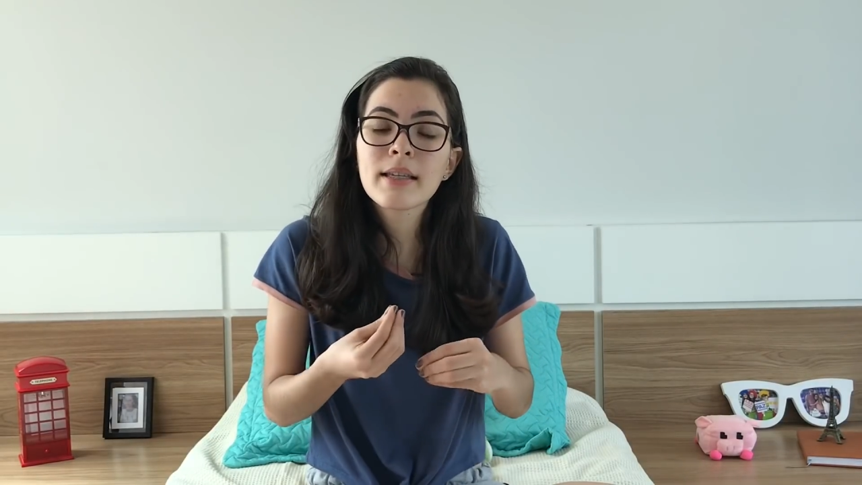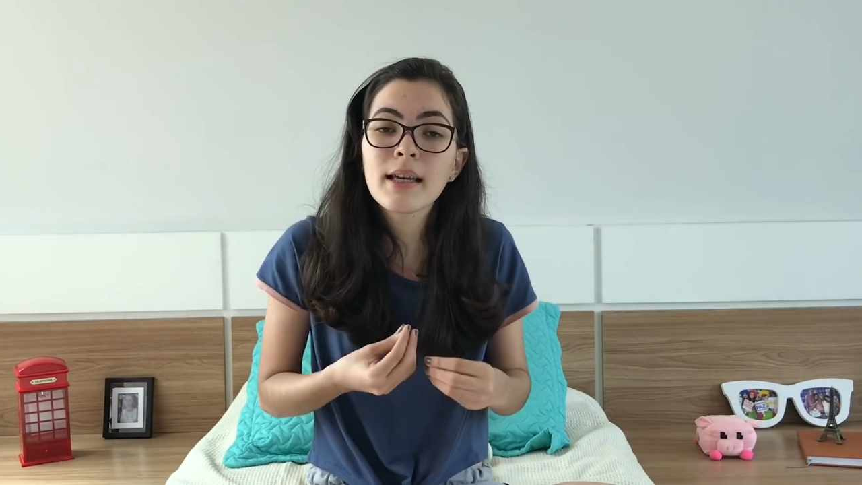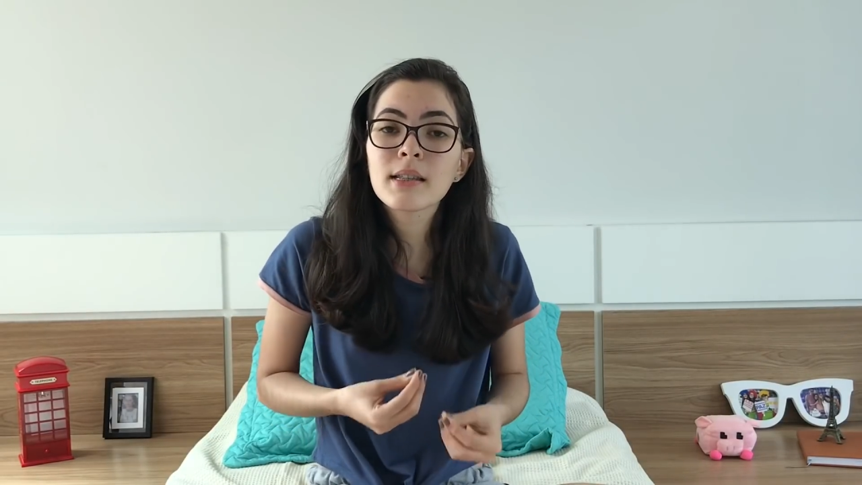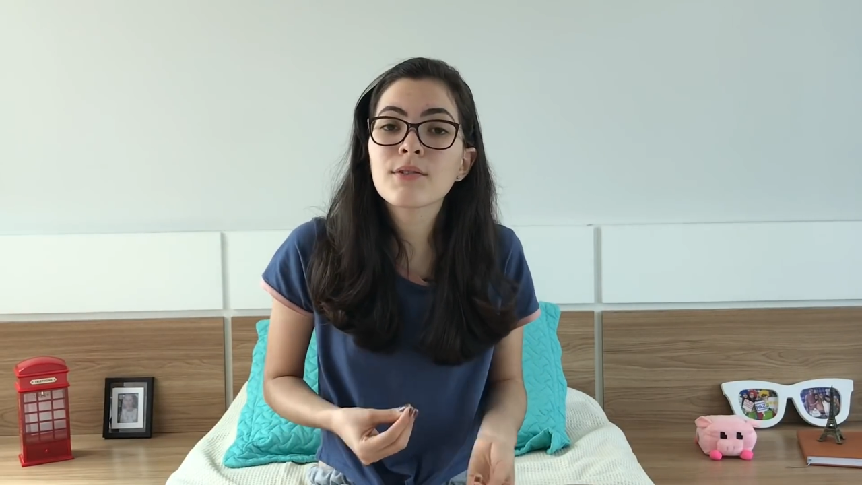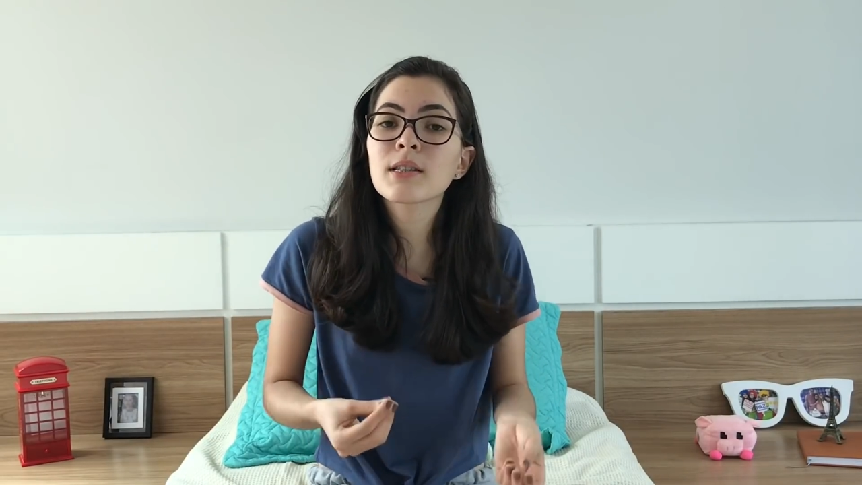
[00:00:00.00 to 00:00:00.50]
e
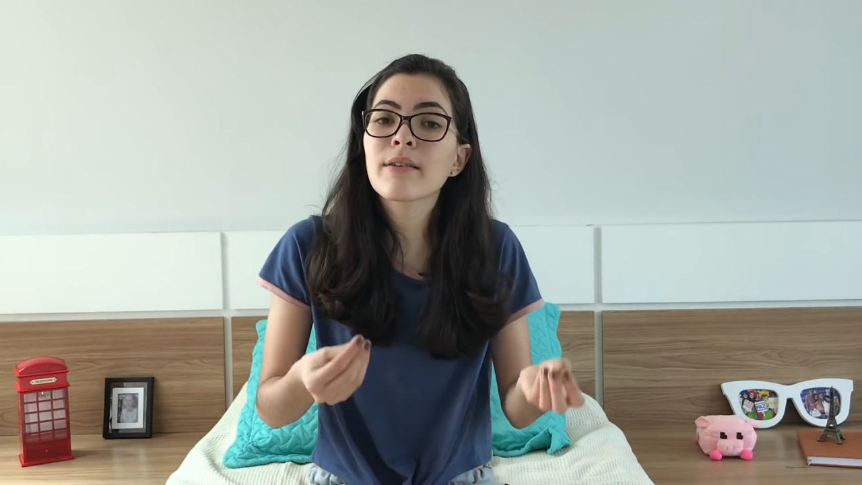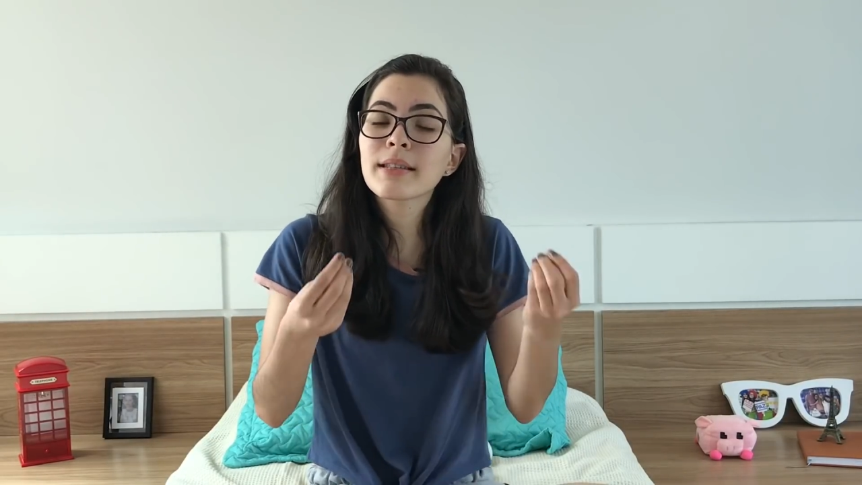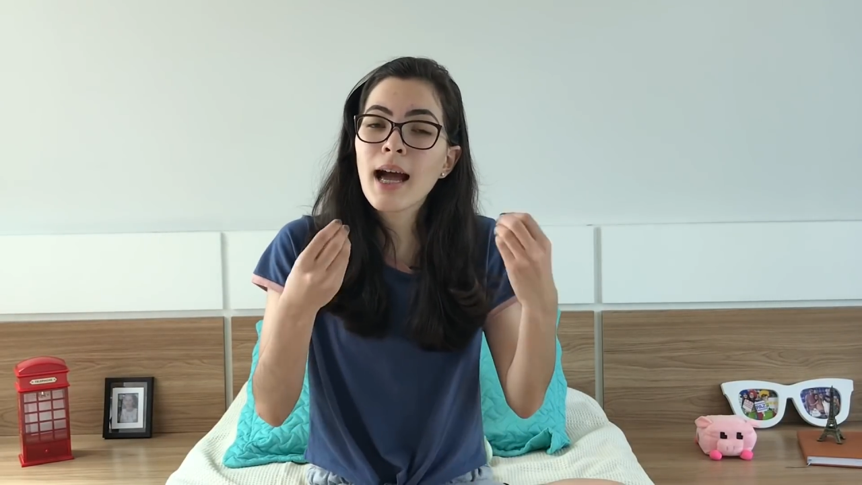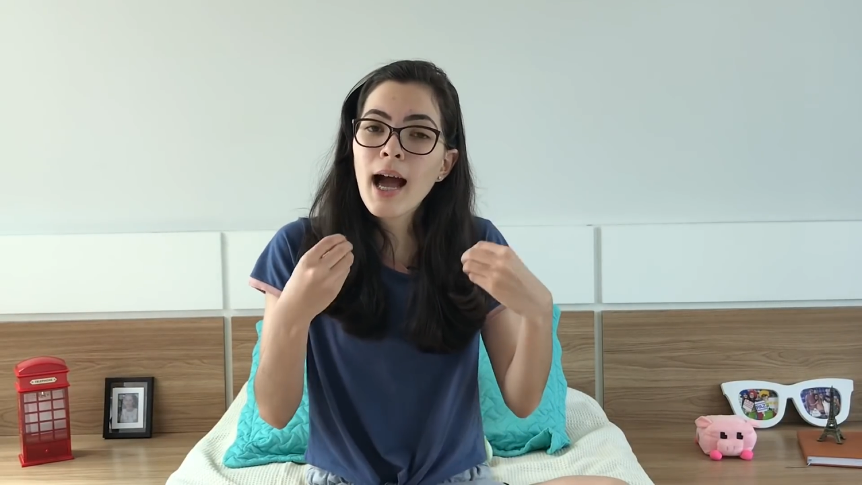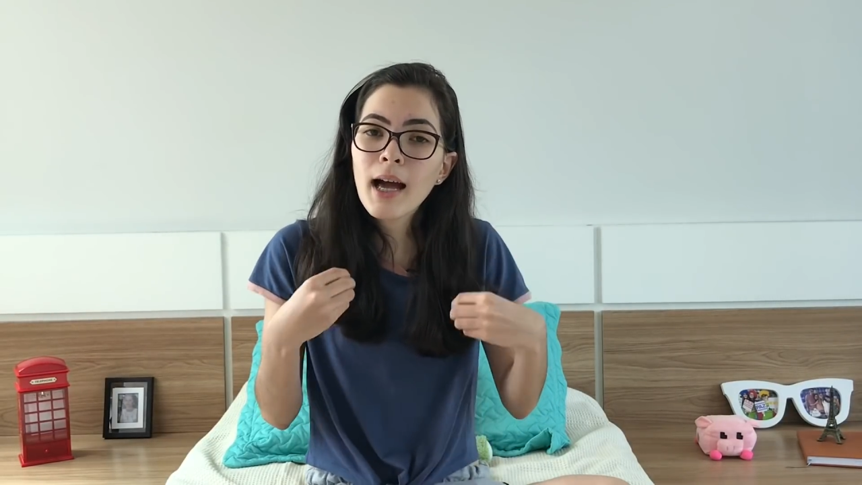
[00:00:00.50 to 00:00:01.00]
assim você vai
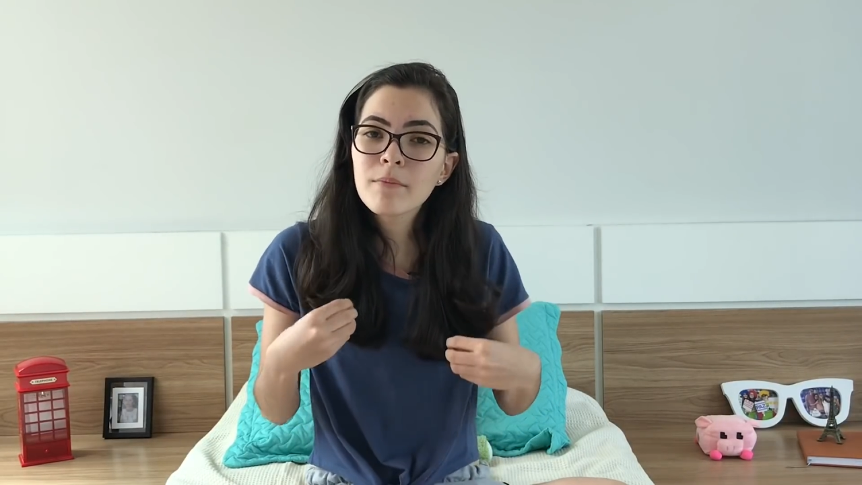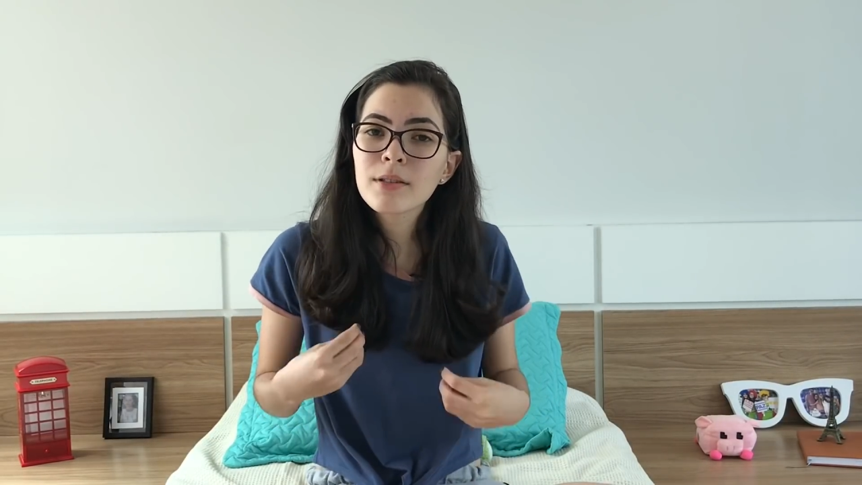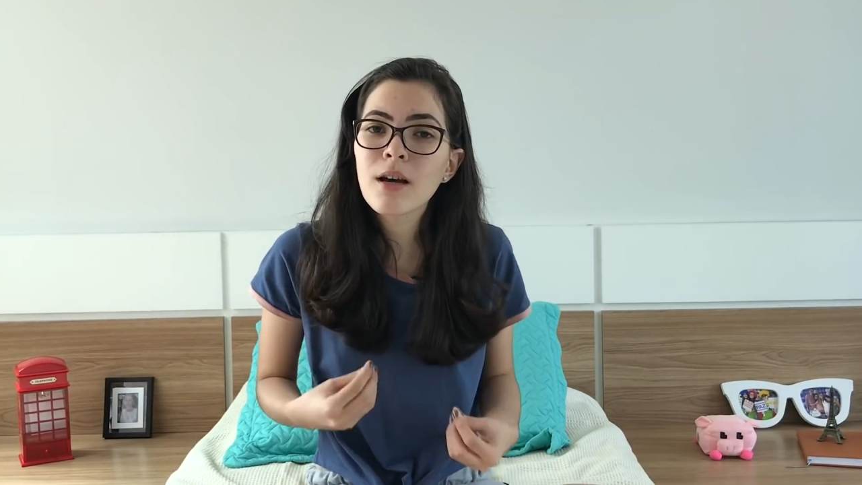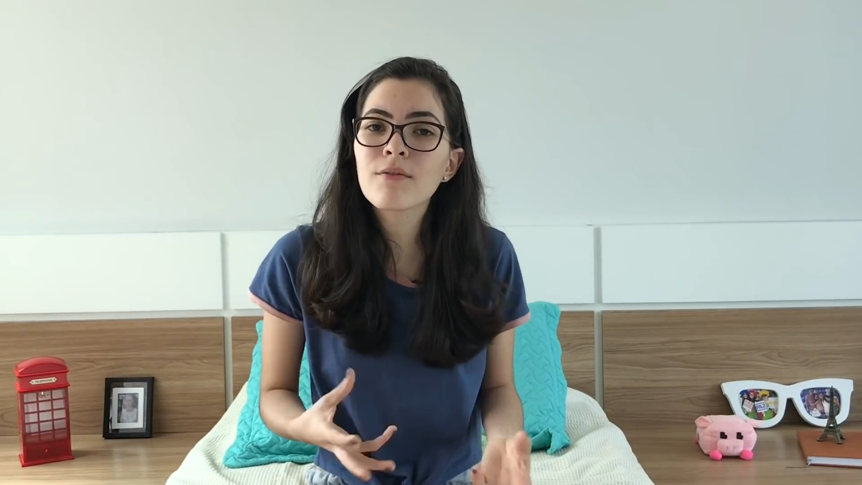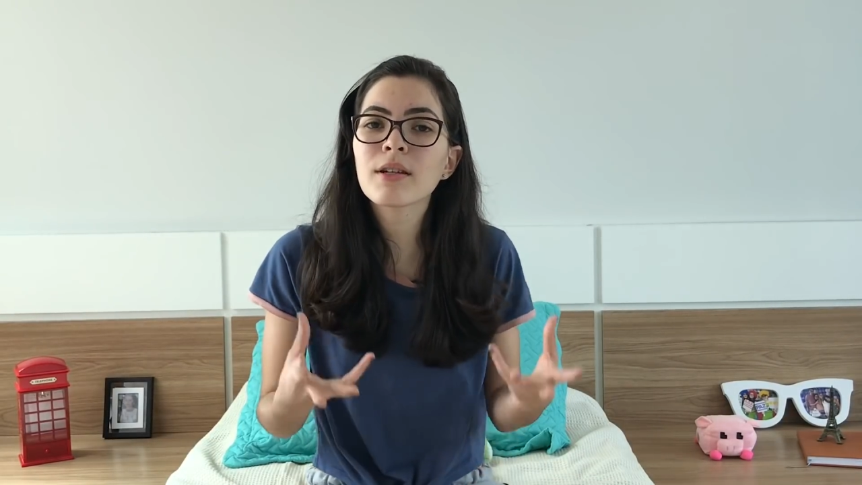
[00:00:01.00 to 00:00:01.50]
estar tá
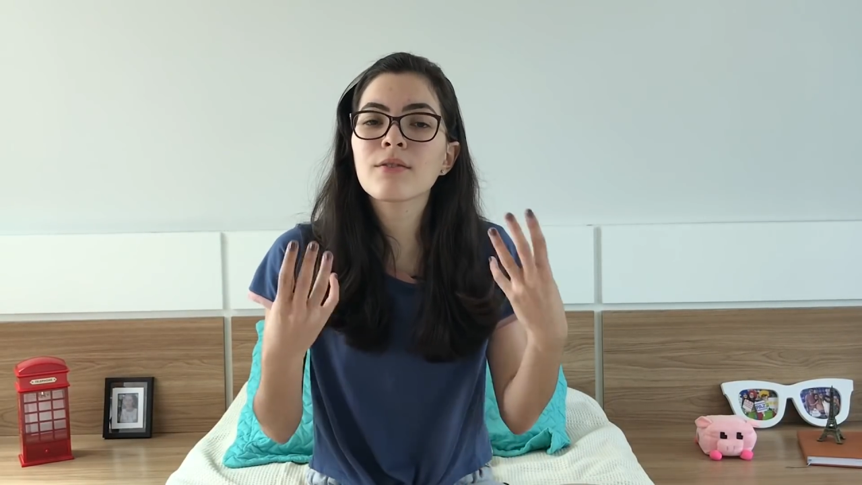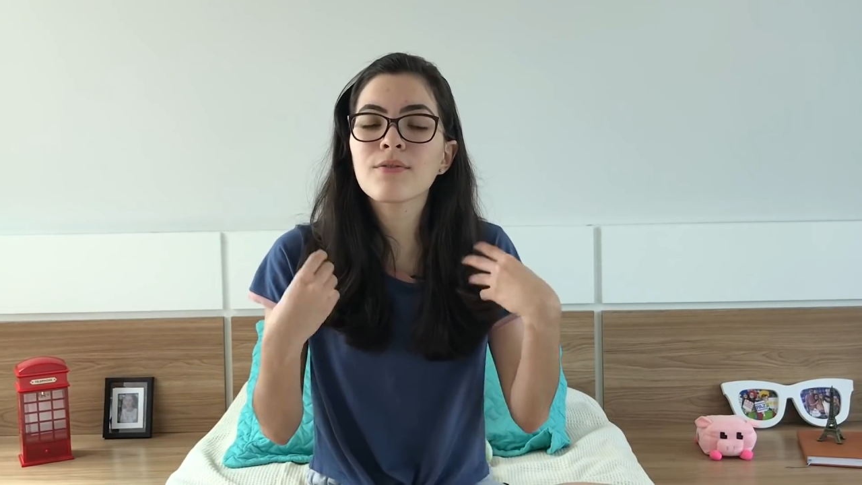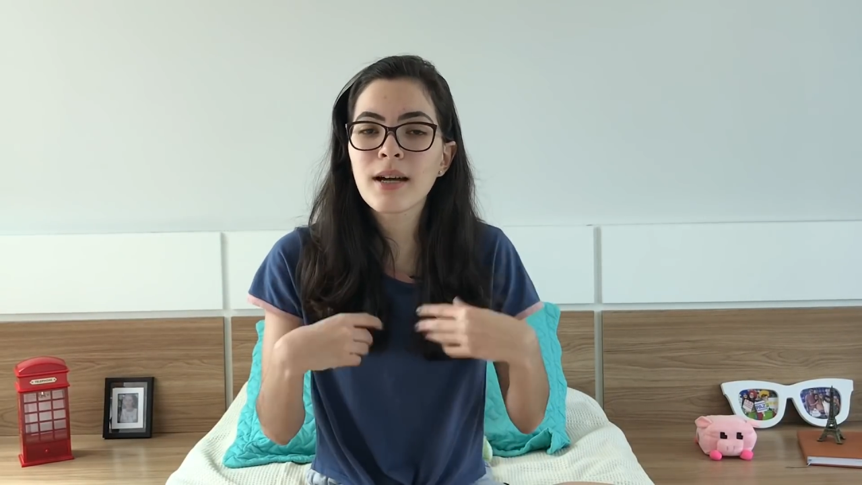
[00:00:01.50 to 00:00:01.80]
absorvendo